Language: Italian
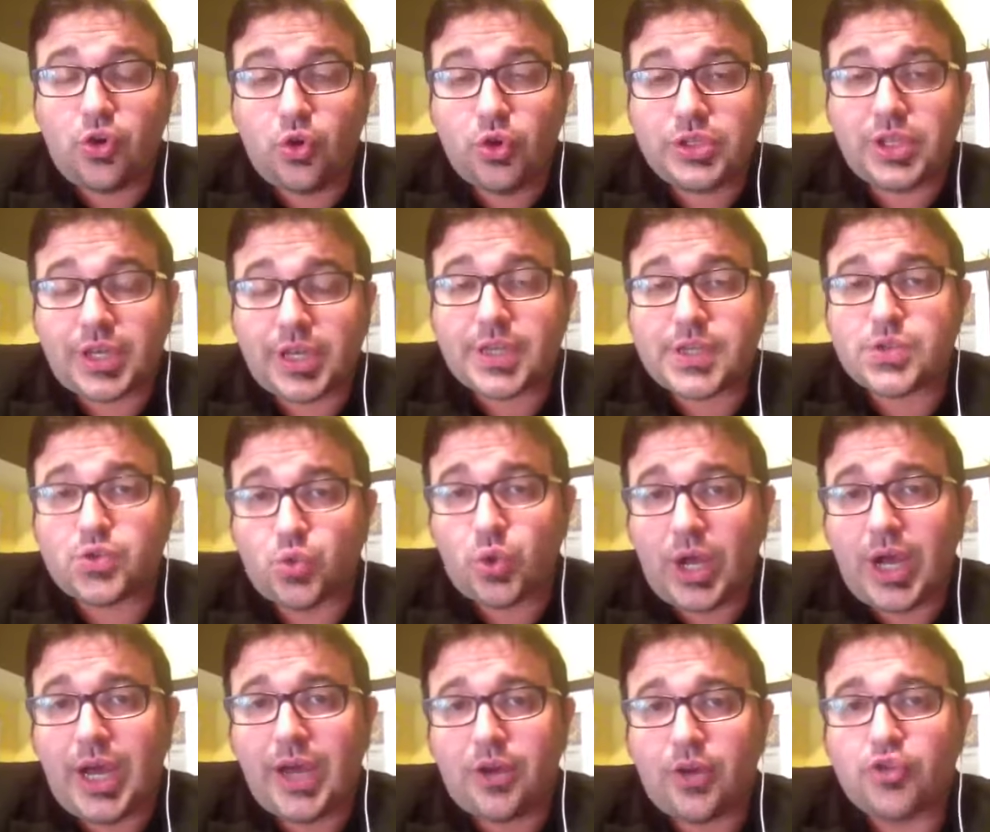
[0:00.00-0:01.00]
oltre che
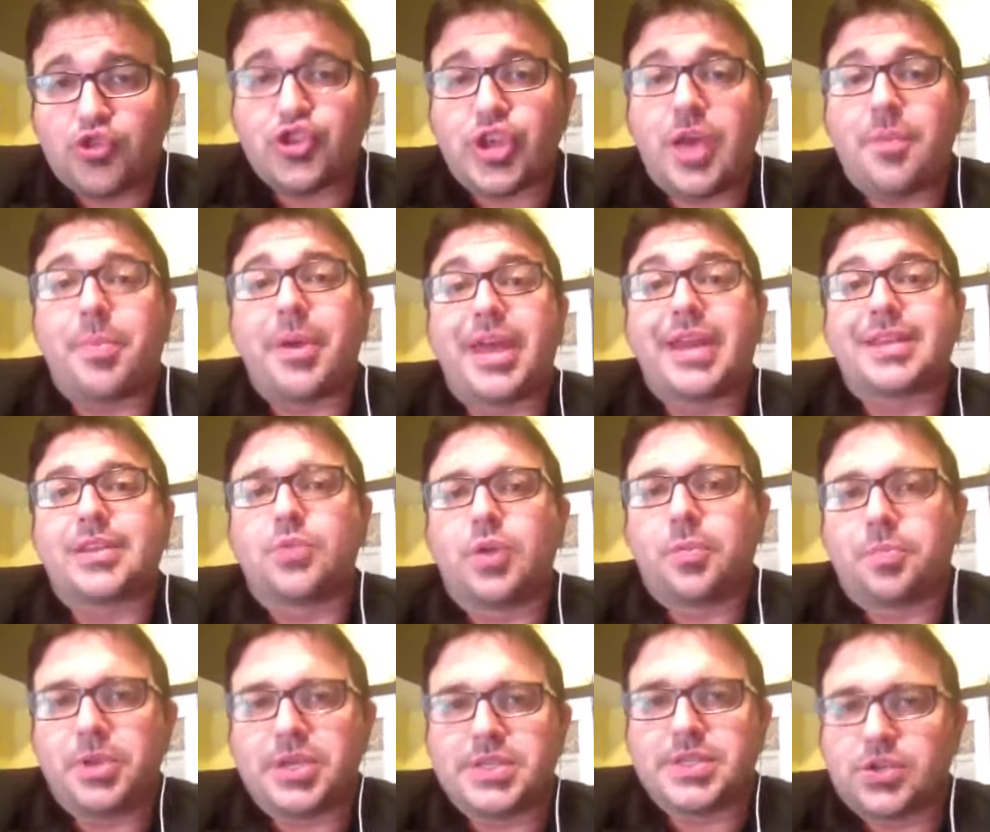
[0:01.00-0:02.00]
Sturaro, c'è aperta una
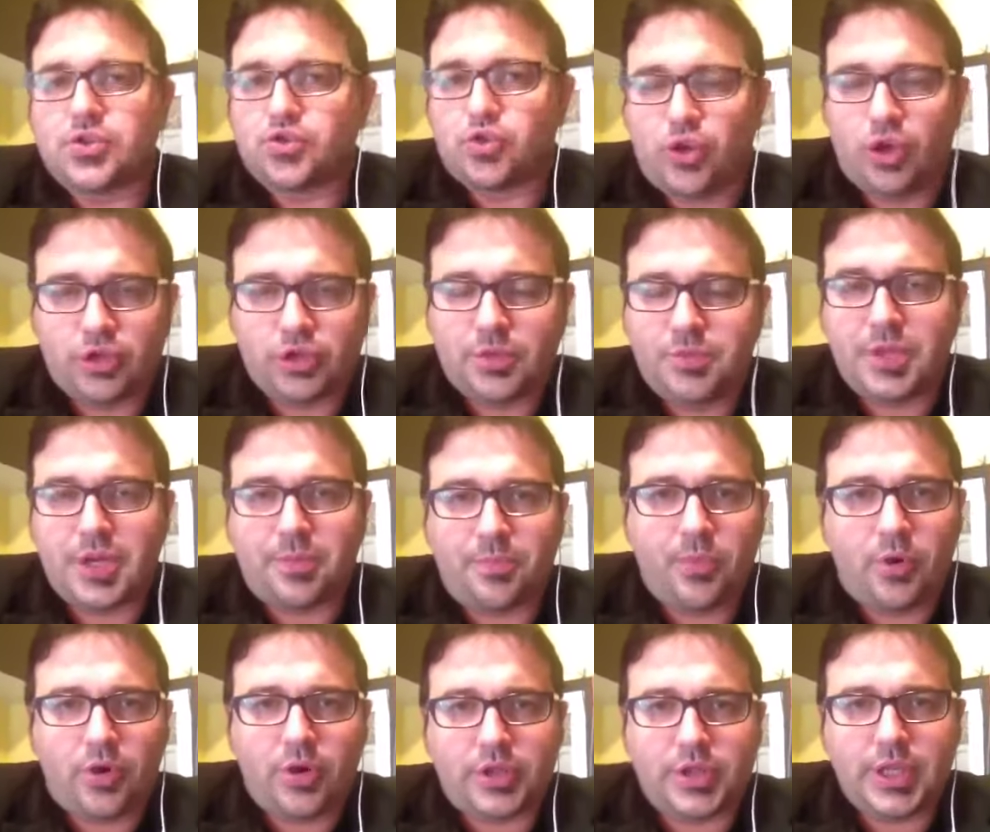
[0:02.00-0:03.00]
pista, sono ottimi
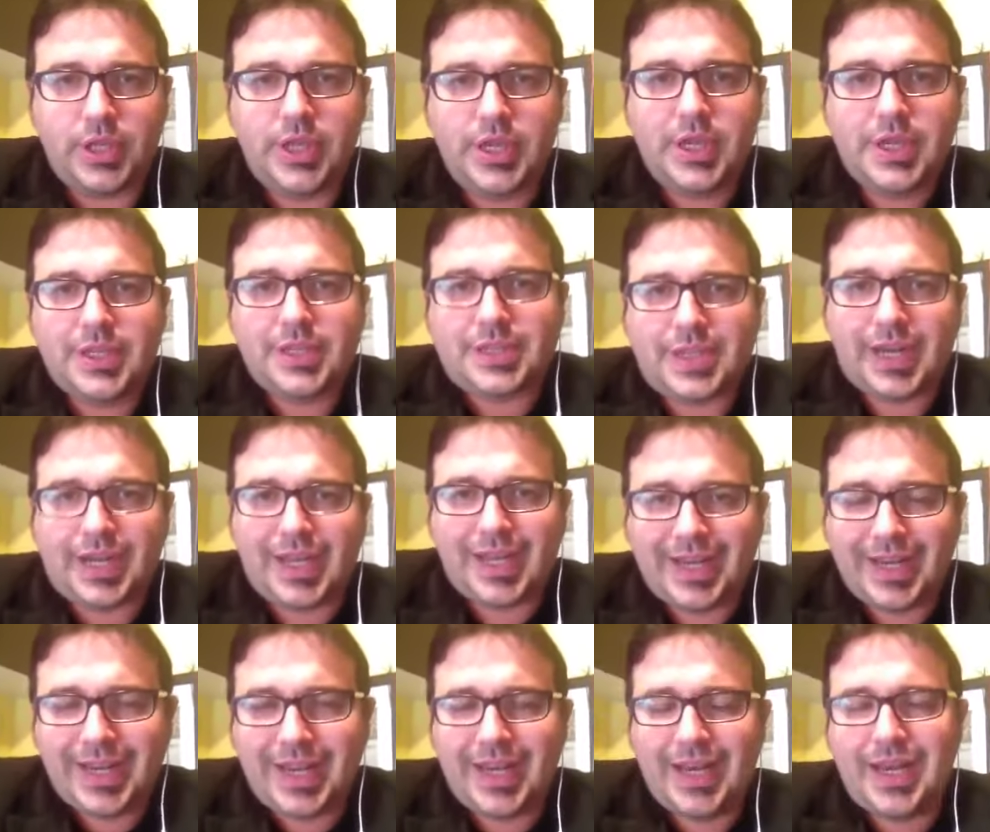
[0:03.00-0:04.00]
rapporti tra
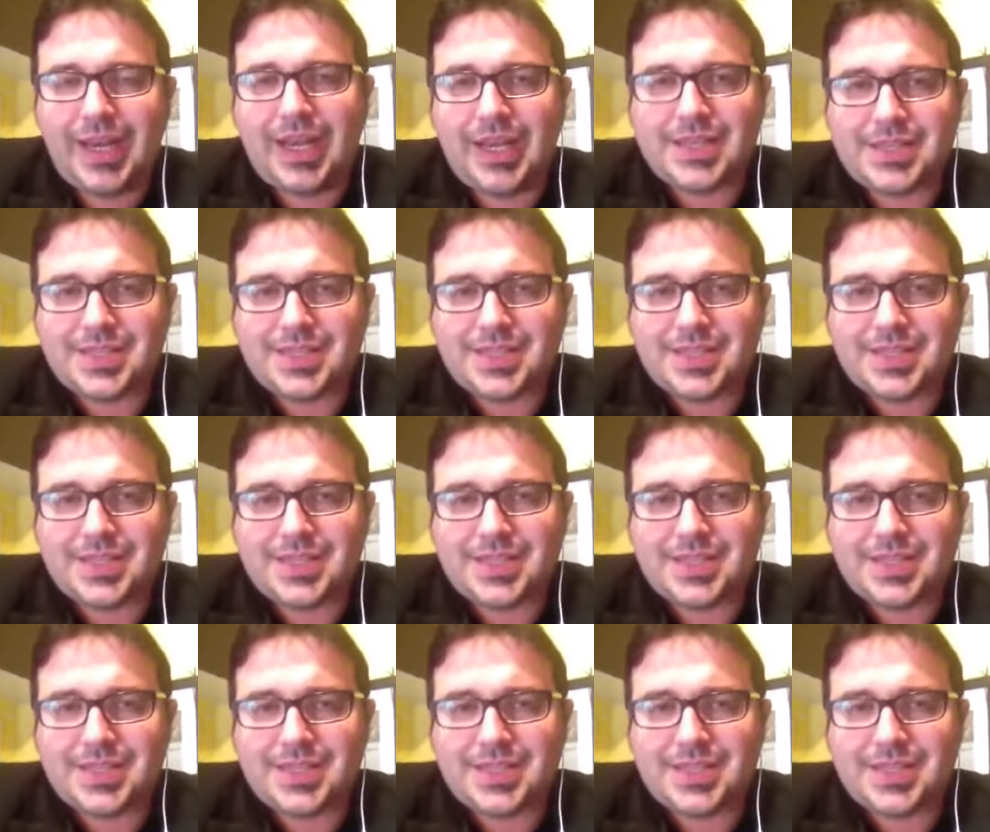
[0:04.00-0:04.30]
Cannella,